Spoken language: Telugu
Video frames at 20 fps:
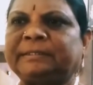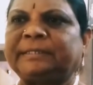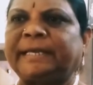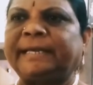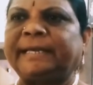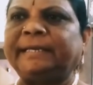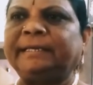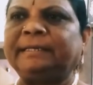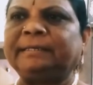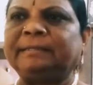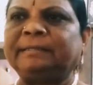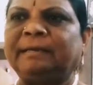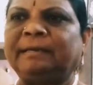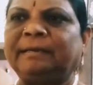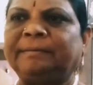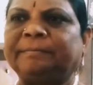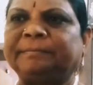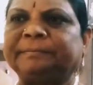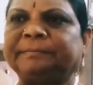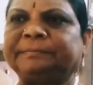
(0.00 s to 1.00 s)
సైనిక
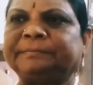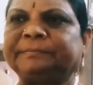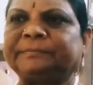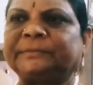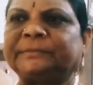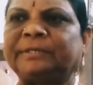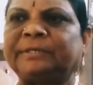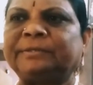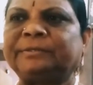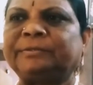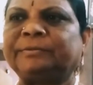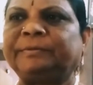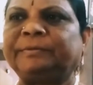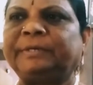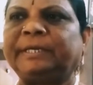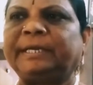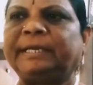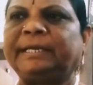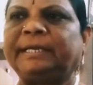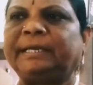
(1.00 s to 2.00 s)
దళం
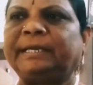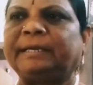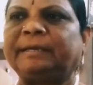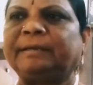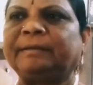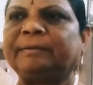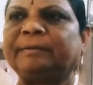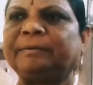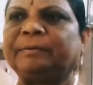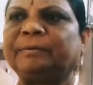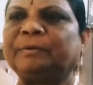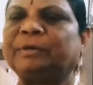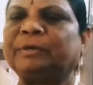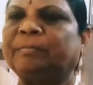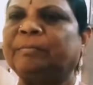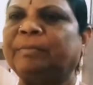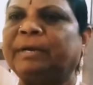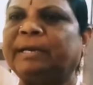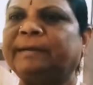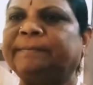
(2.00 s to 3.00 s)
నడుస్తుంటేనే ఒక
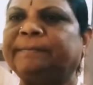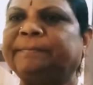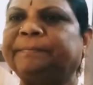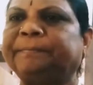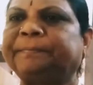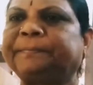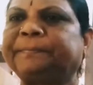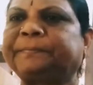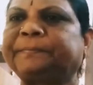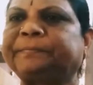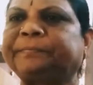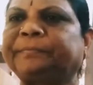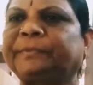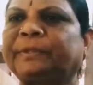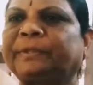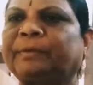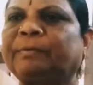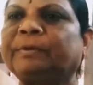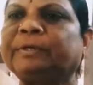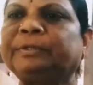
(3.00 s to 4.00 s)
బలం
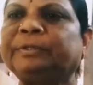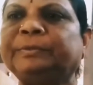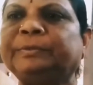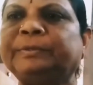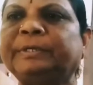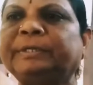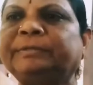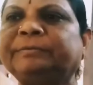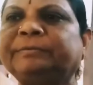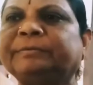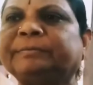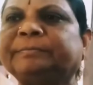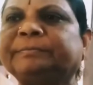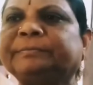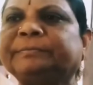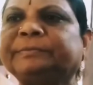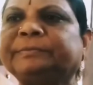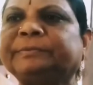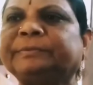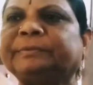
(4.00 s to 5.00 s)
ఒక దృఢత్వం
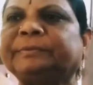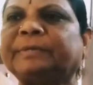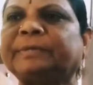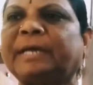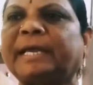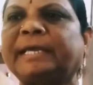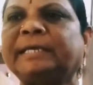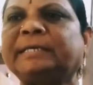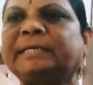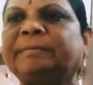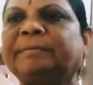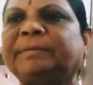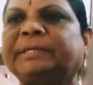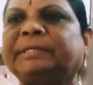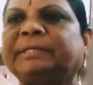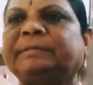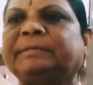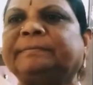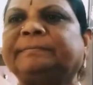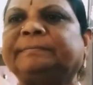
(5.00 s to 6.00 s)

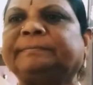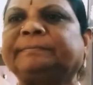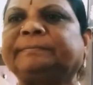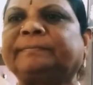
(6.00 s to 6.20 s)
ఐకమత్యం